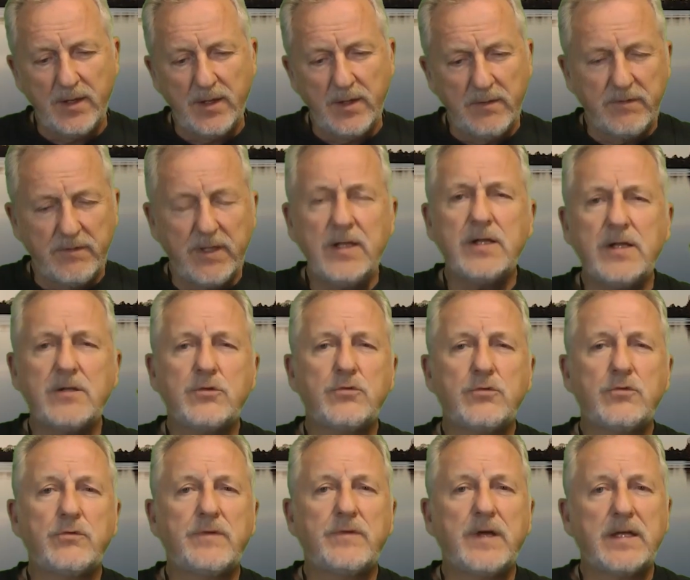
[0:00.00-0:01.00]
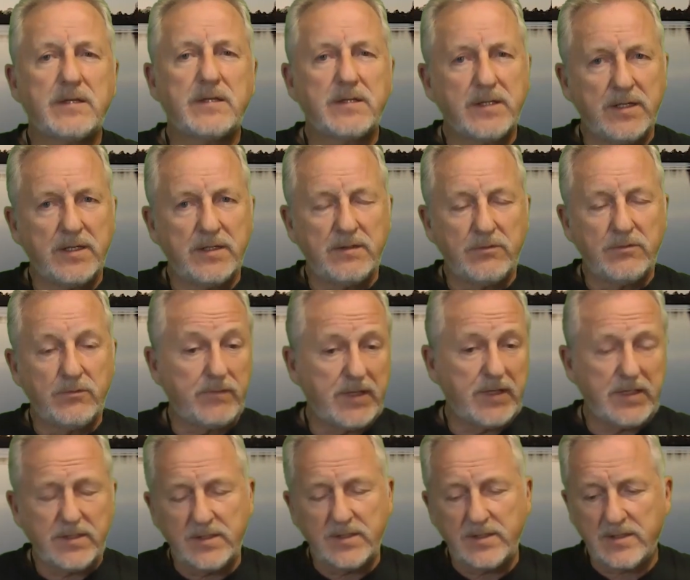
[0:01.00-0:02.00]
Wenn also du wärst ein, du
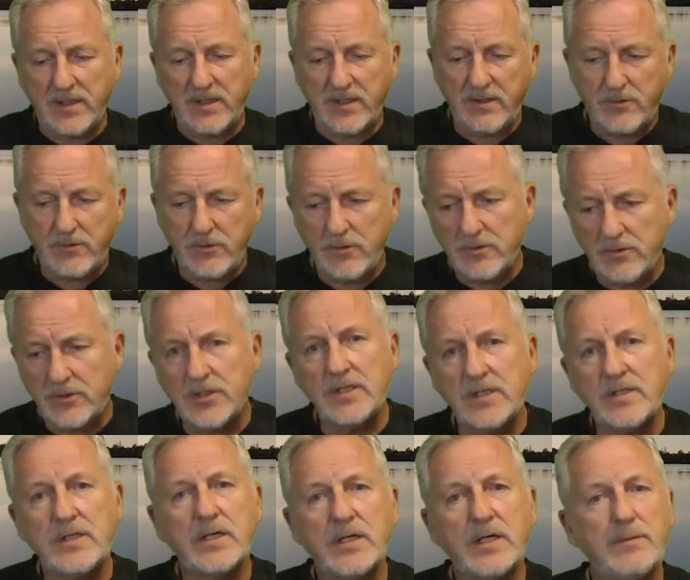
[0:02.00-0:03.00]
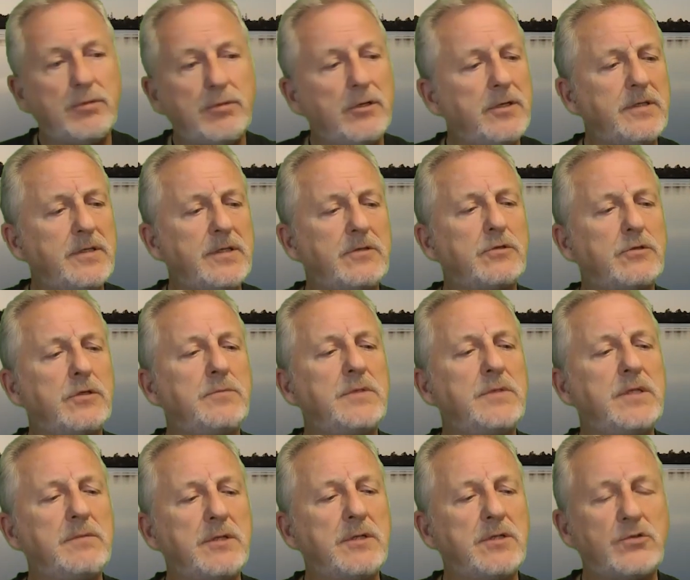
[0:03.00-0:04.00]
wärst jetzt ein Coach, ein Therapeut, jetzt kommt
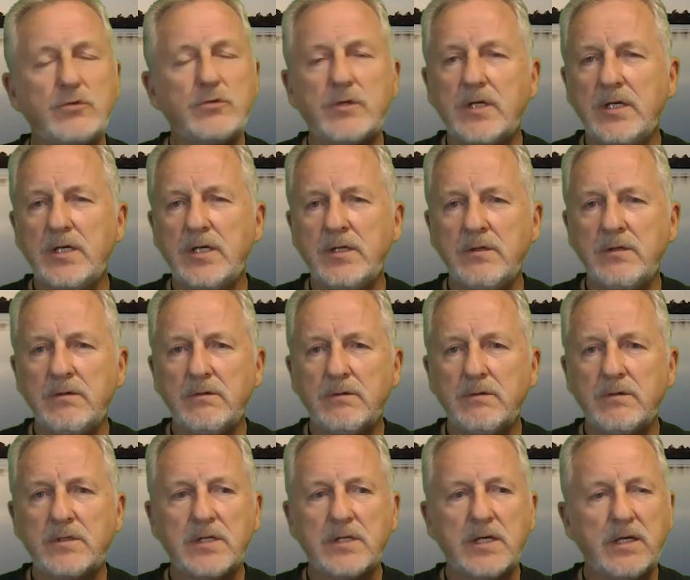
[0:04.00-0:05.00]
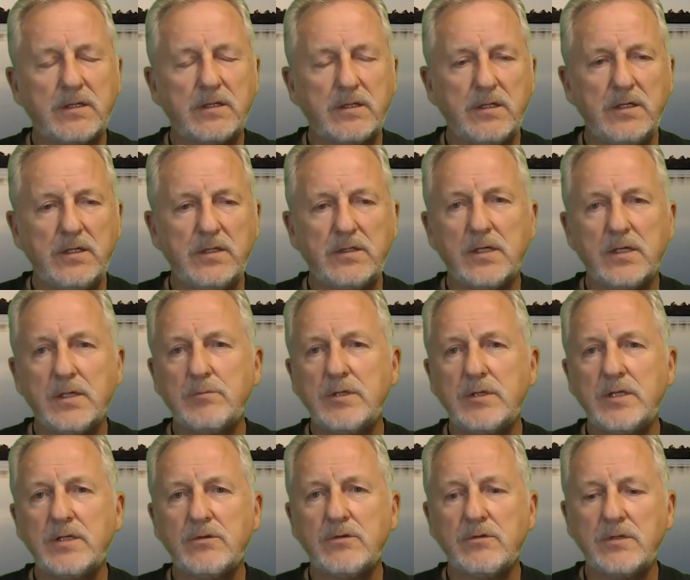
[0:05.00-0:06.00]
jemand zu dir hin und sagt, ich habe
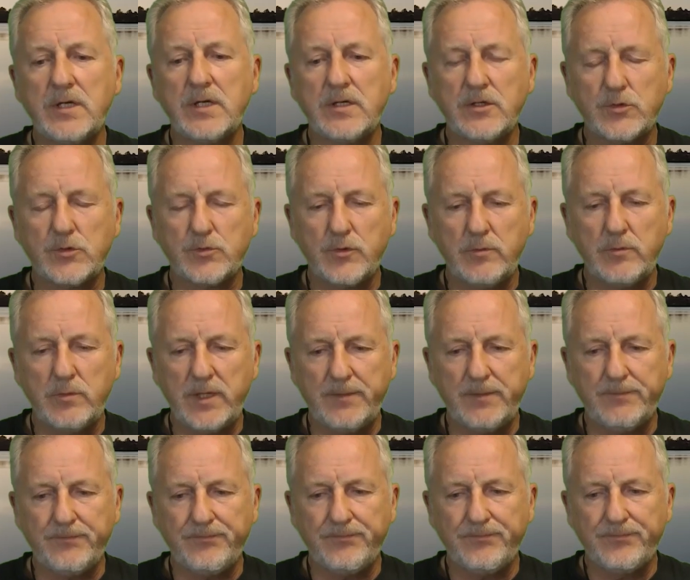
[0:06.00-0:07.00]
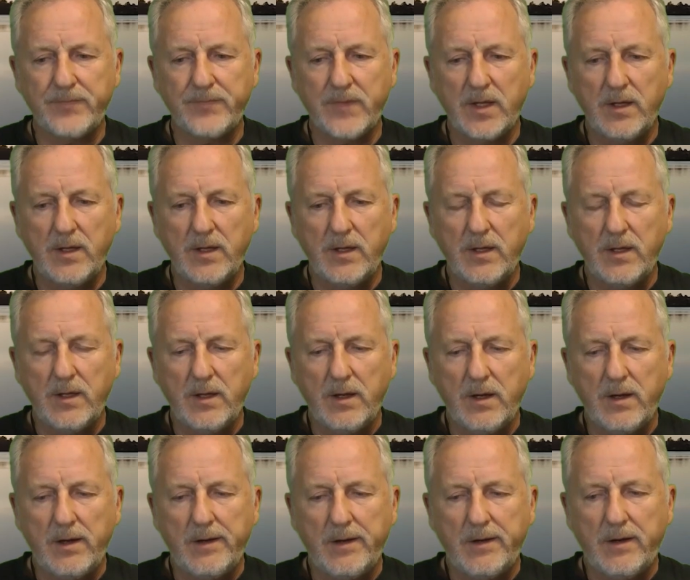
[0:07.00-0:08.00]
dies und jenes Problem.
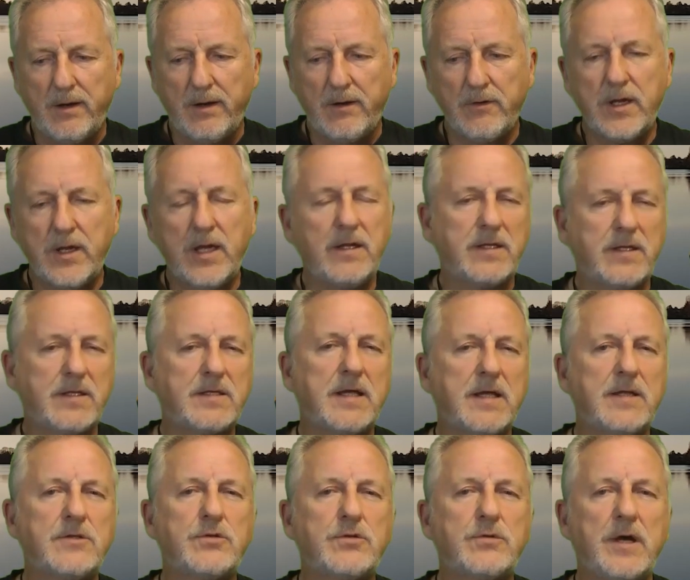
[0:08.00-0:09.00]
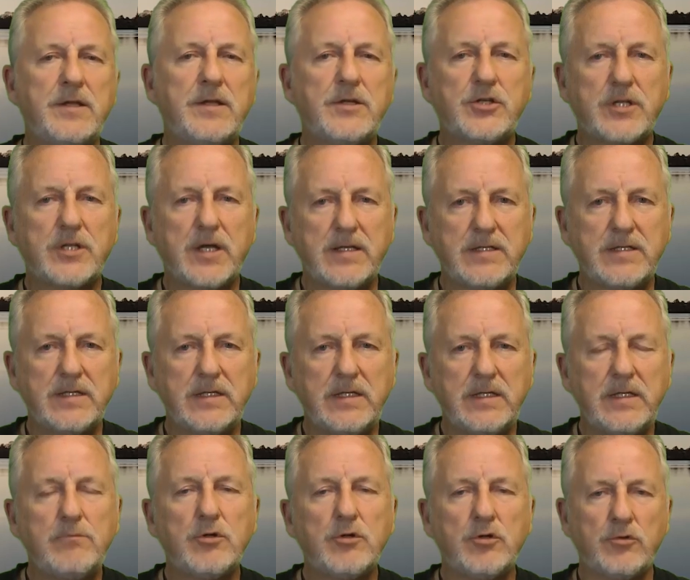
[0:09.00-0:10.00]
Okay, jetzt kannst du eine
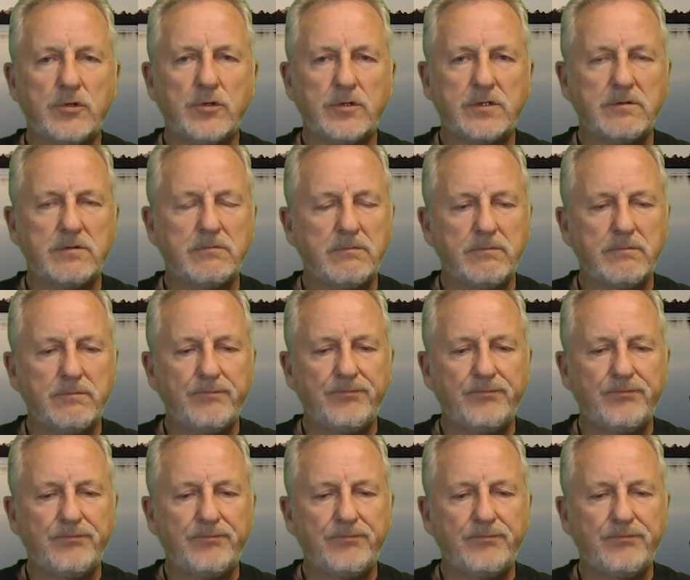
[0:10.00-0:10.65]
Strategie benutzen.